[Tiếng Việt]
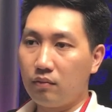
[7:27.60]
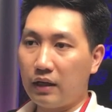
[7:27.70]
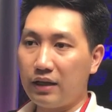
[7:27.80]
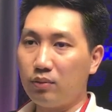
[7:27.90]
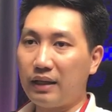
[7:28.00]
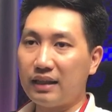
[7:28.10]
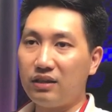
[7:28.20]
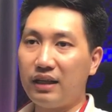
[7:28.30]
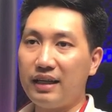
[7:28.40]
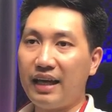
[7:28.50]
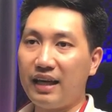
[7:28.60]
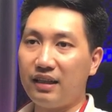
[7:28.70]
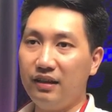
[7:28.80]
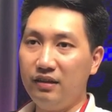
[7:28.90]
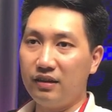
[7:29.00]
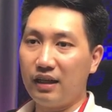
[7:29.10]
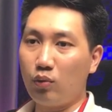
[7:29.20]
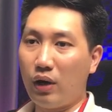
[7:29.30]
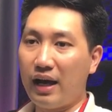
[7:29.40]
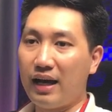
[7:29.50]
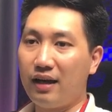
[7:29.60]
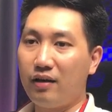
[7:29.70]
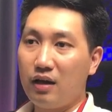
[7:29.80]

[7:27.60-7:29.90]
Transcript: để chúng ta có thể nghe thử được kết quả ha